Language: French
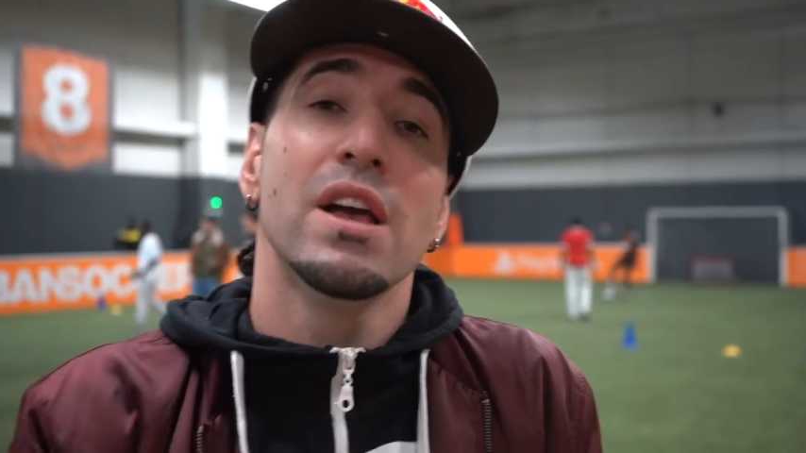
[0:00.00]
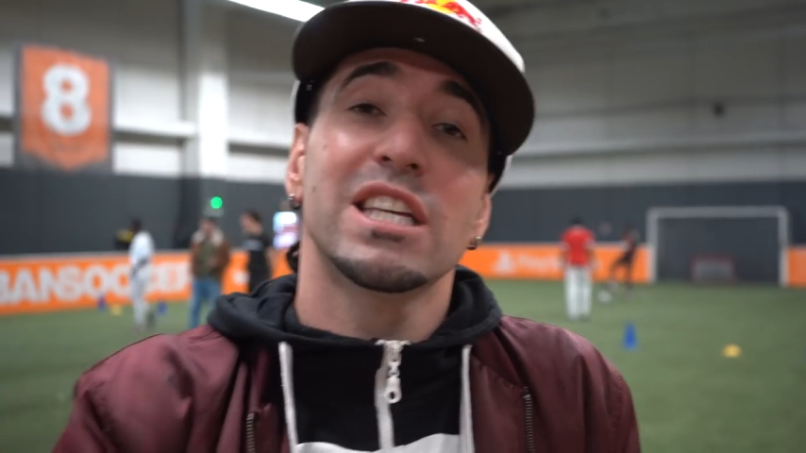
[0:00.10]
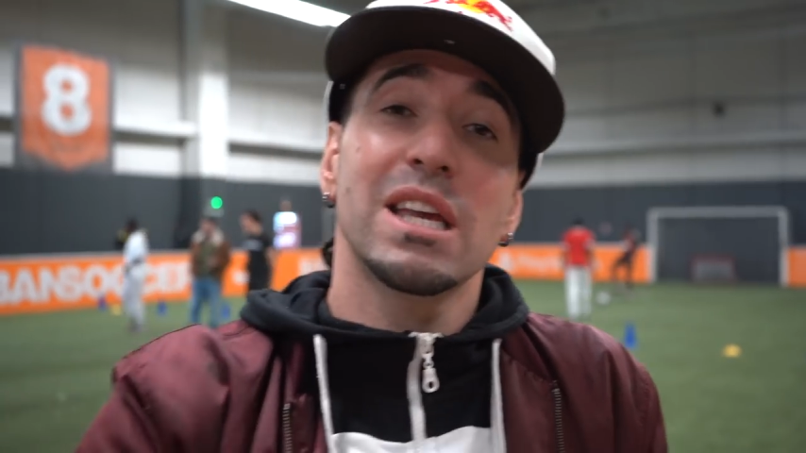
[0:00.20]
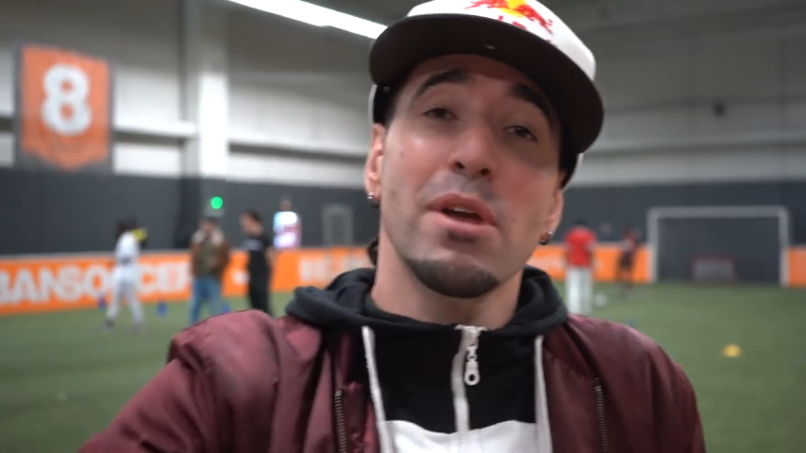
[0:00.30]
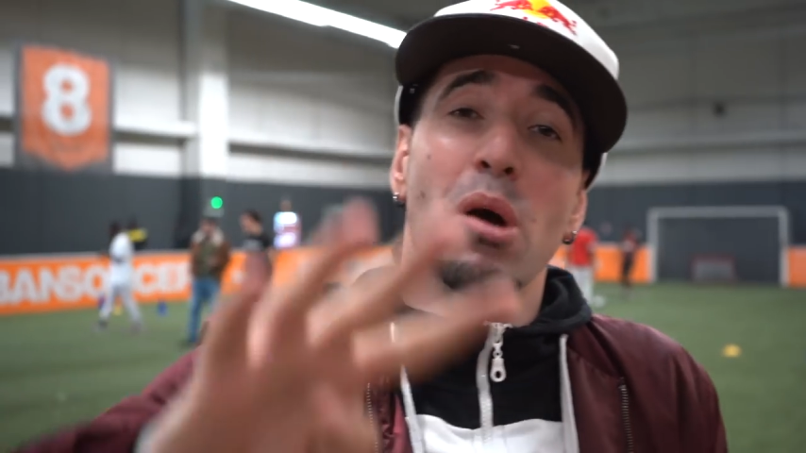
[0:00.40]

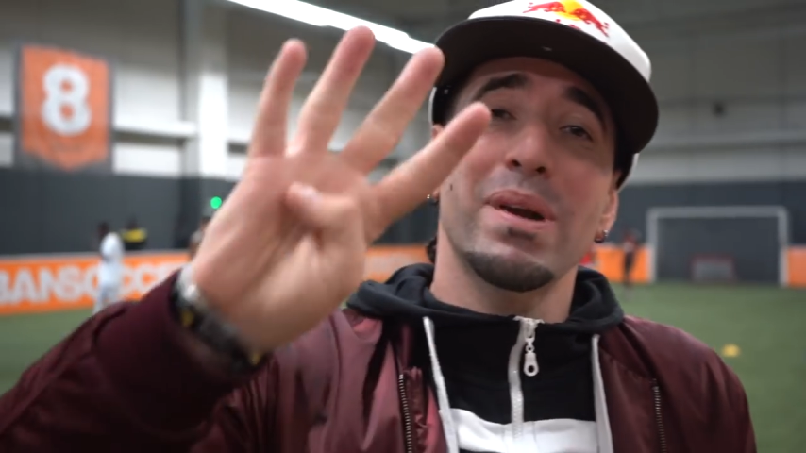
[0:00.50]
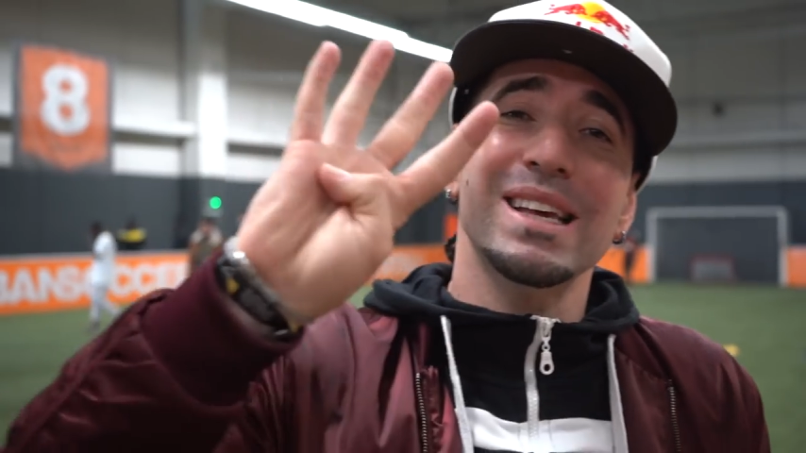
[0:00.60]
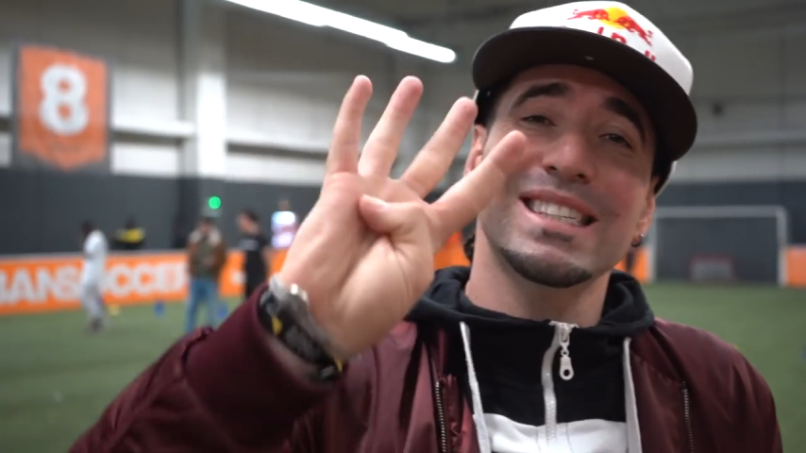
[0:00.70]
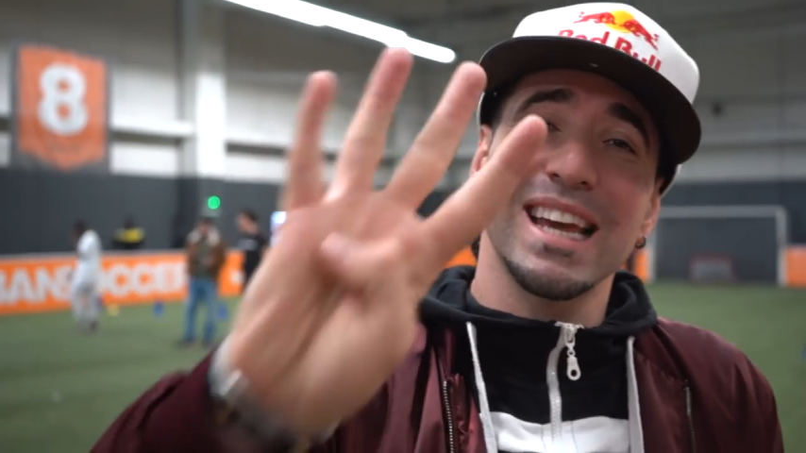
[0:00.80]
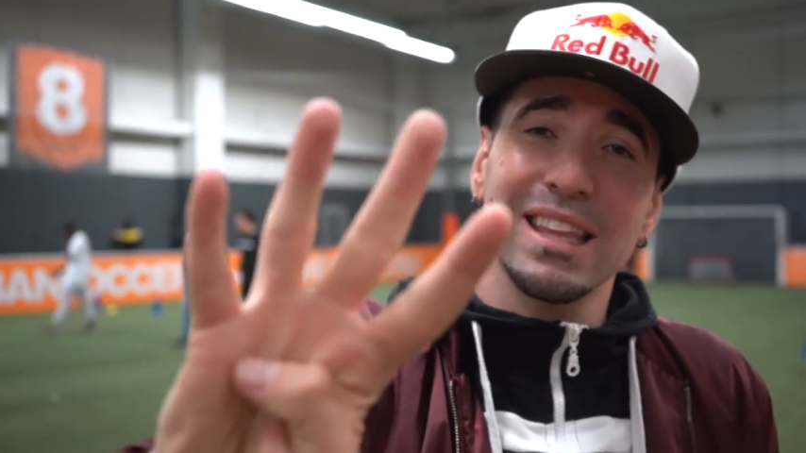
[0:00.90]
J'ai mis en
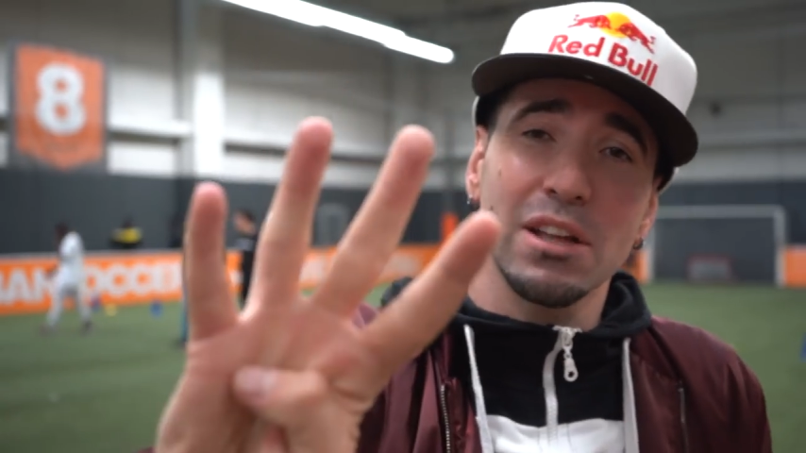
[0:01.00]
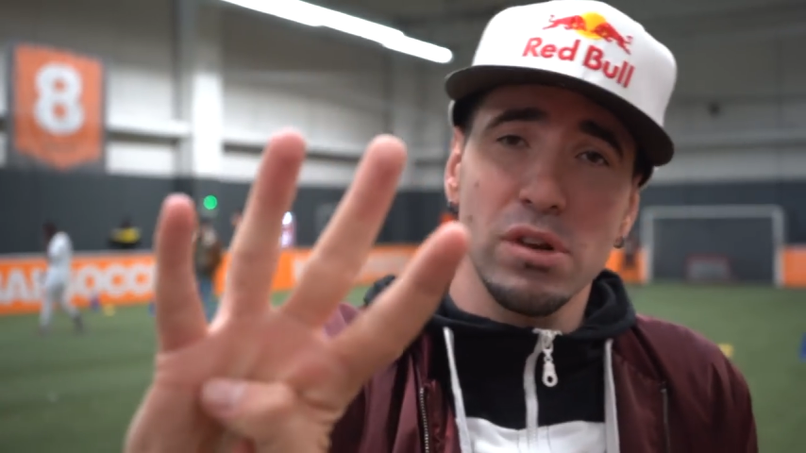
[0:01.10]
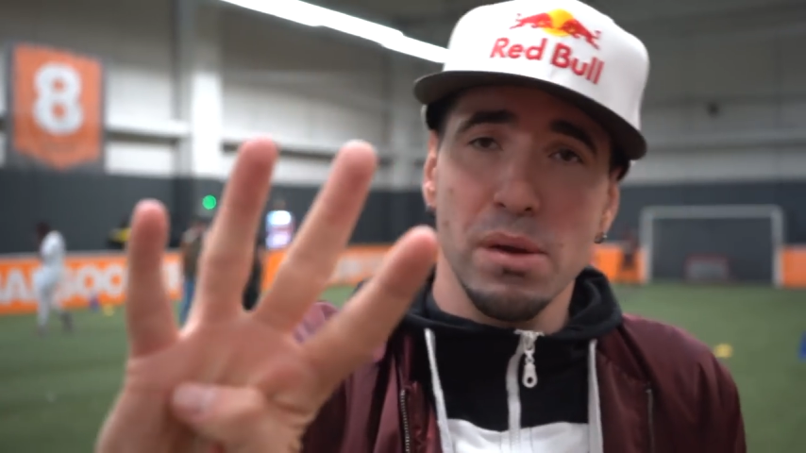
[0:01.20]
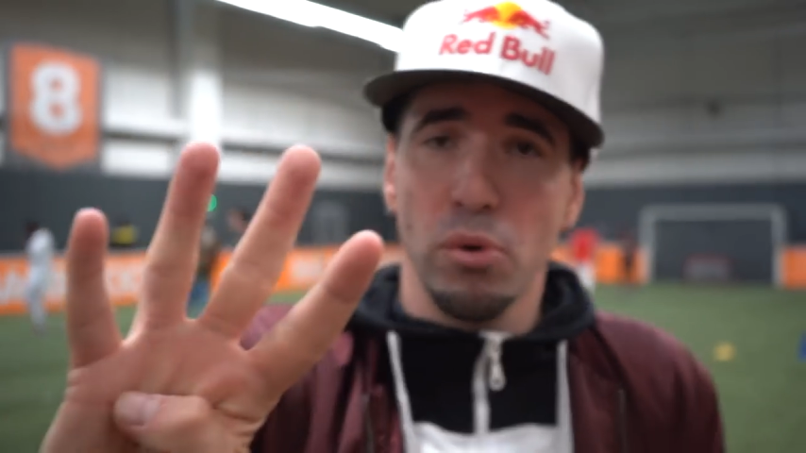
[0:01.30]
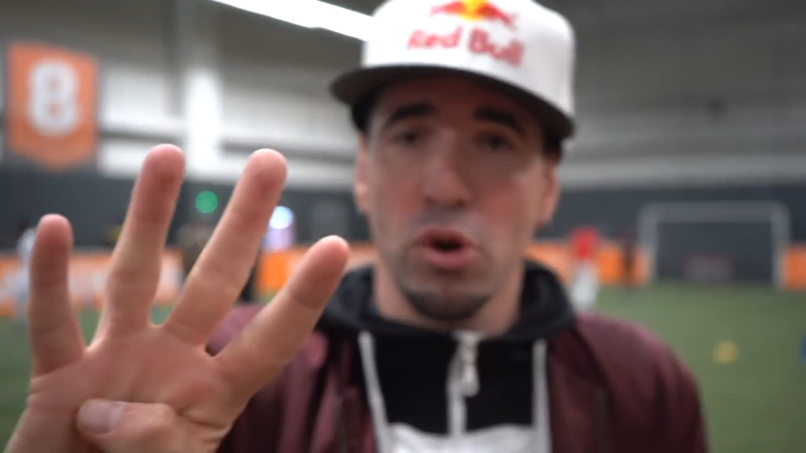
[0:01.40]
place quatre ateliers pour